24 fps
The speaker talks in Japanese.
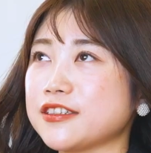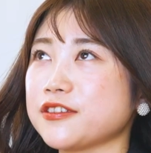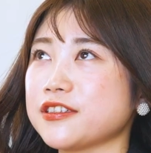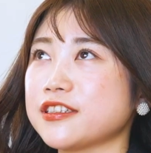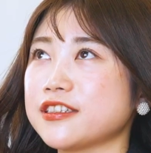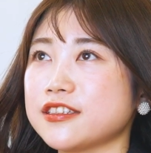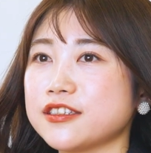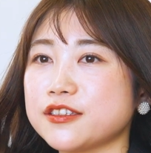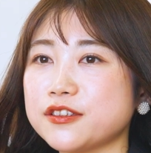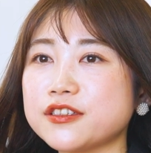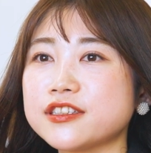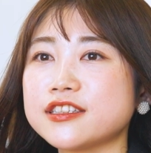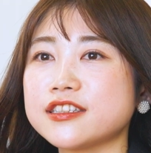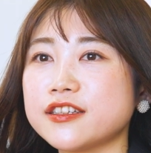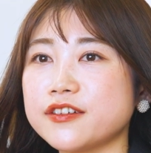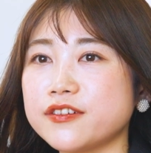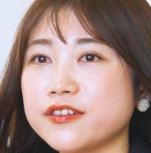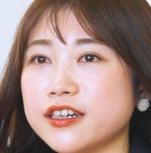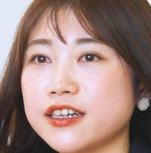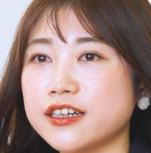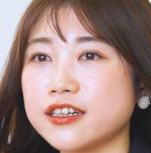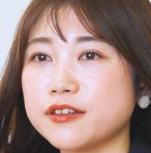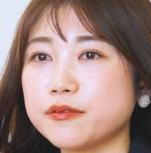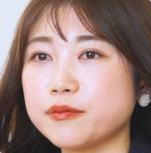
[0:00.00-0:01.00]
素質として
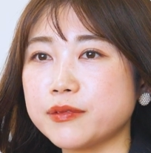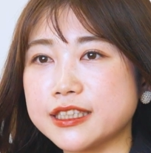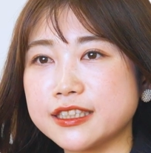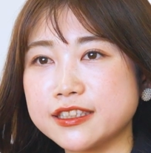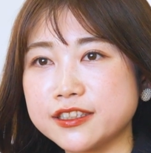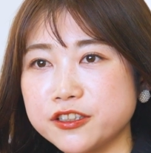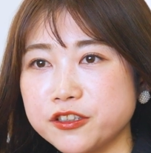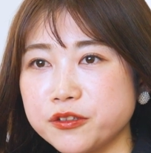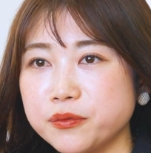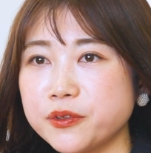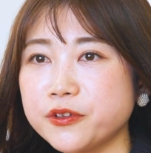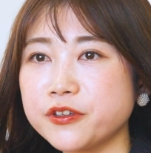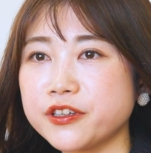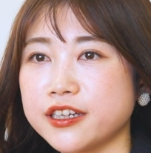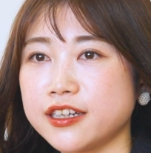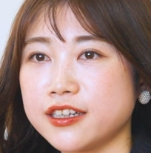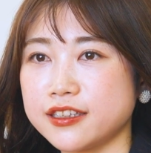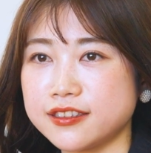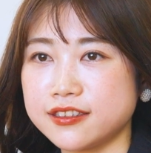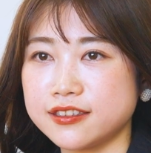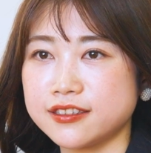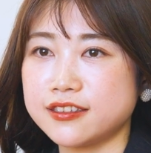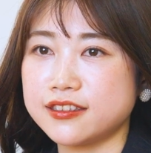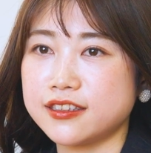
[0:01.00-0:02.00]
は、まあ、強みを生か
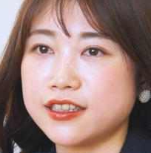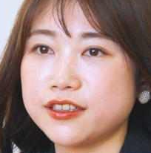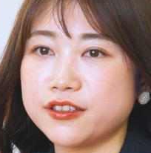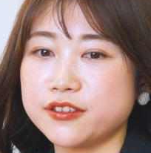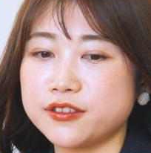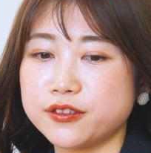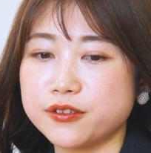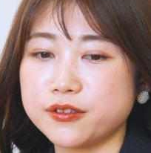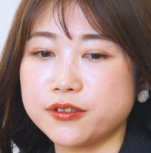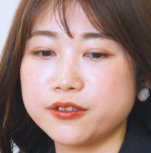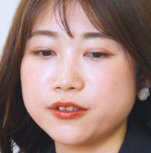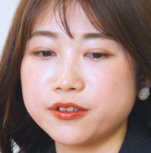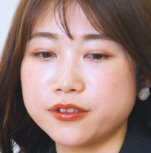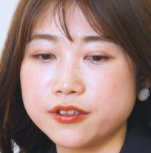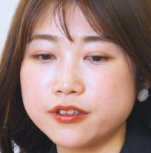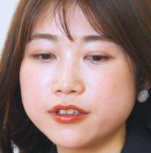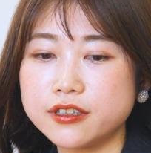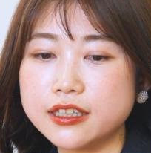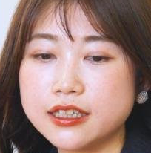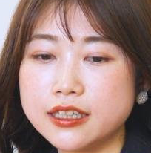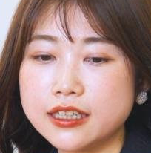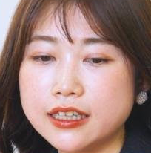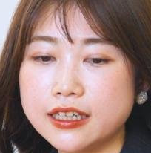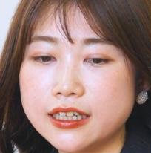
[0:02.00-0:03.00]
すっていうところ
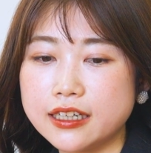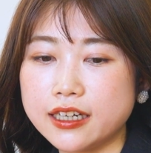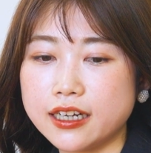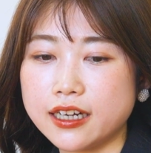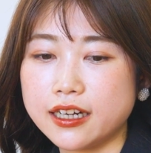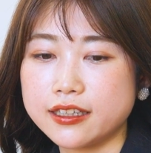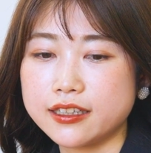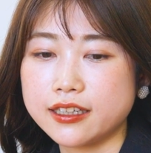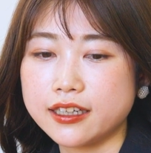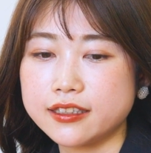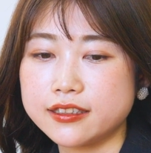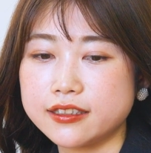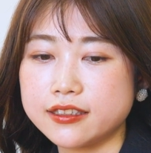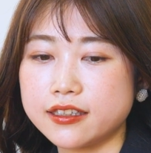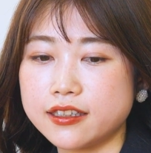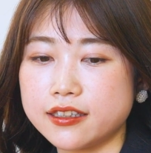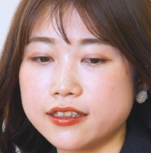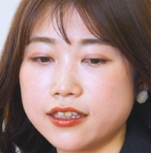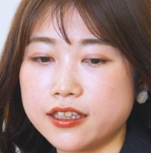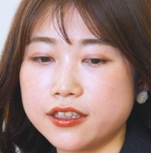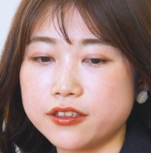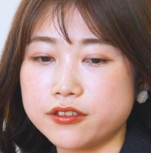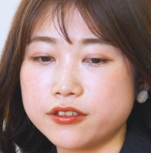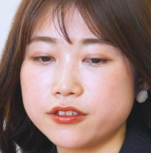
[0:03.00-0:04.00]
が大事か
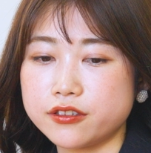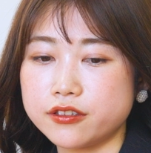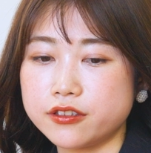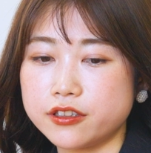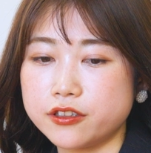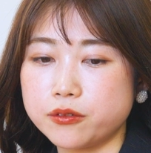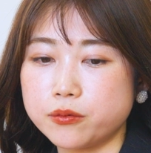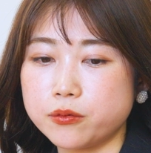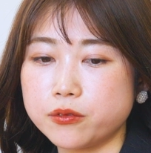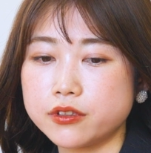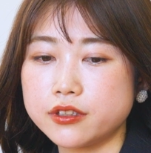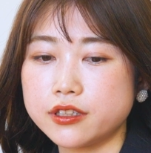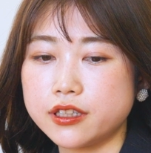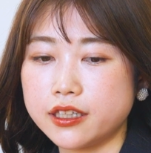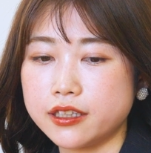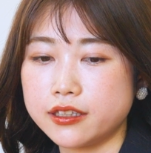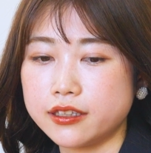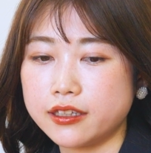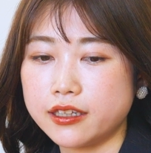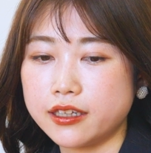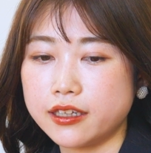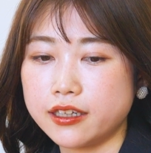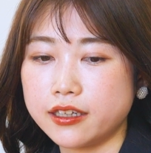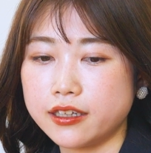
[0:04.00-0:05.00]
なというふうに思ってい
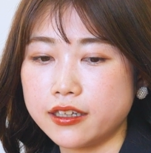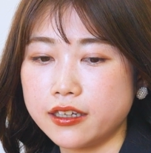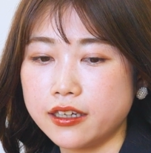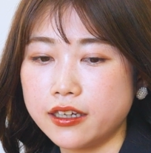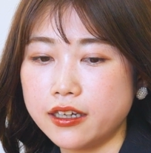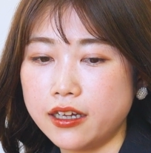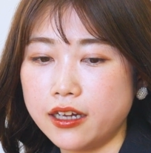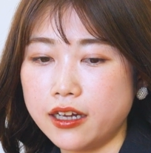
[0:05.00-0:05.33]
て。